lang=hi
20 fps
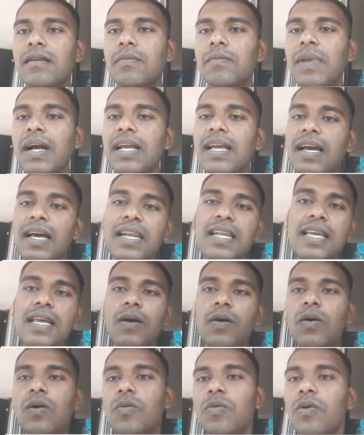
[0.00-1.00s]
बाकी खाली ये
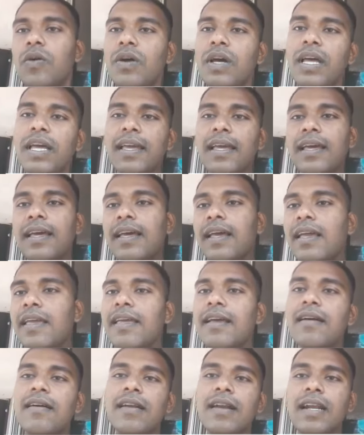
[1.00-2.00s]
हो वो है ये है
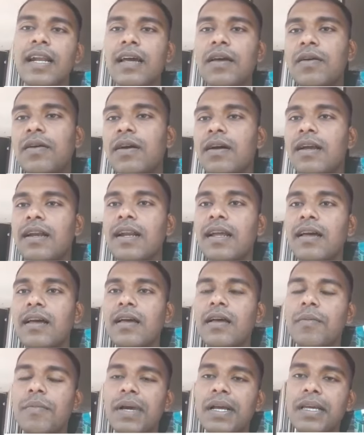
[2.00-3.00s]
ये कर रहा है ये कर रहा
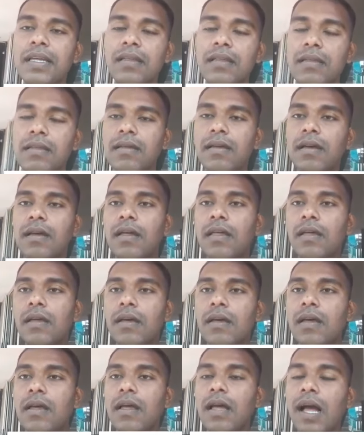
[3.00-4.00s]
है भाई
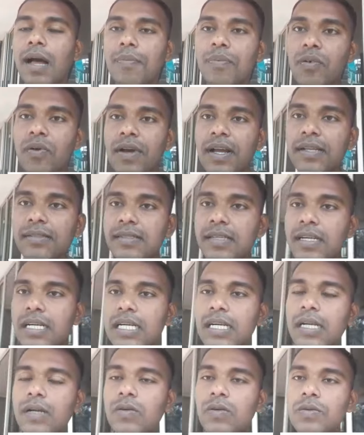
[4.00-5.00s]
आप लोग ऐसे
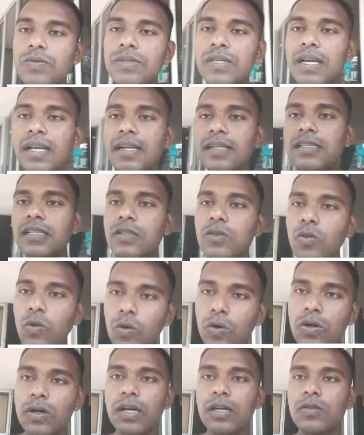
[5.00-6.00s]
यूट्यूब चैनल से
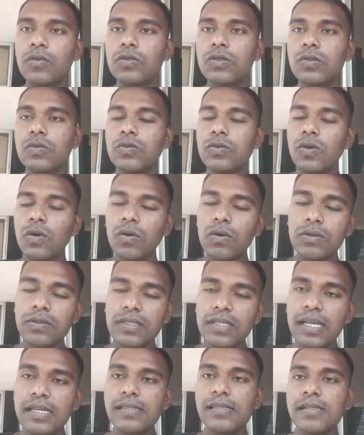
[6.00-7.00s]
दूर रहे दोस्तों जो
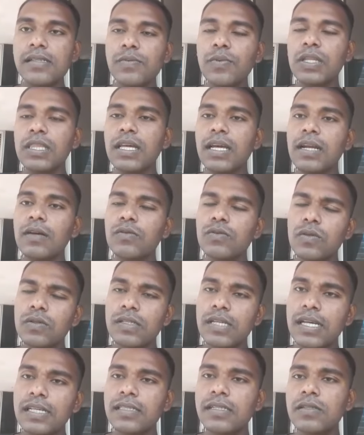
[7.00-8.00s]
सही चीज़ बता रहे हैं उसको
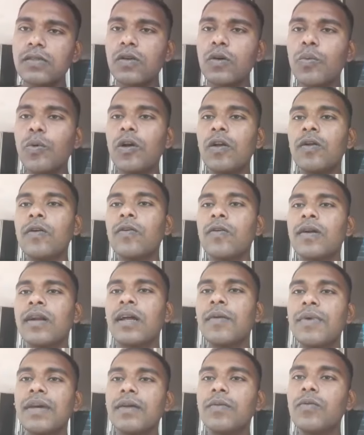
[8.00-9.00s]
सही चीज़ को फॉलो करो
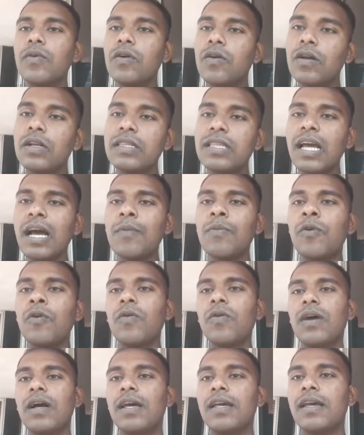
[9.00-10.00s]
ना भाई वो गलती आप
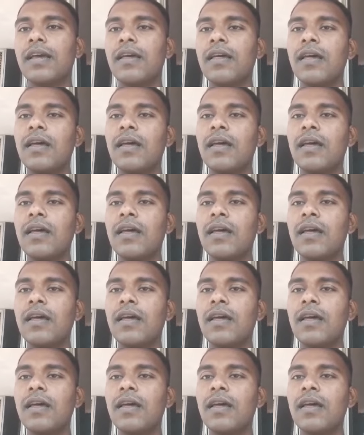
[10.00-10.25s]
लोग का है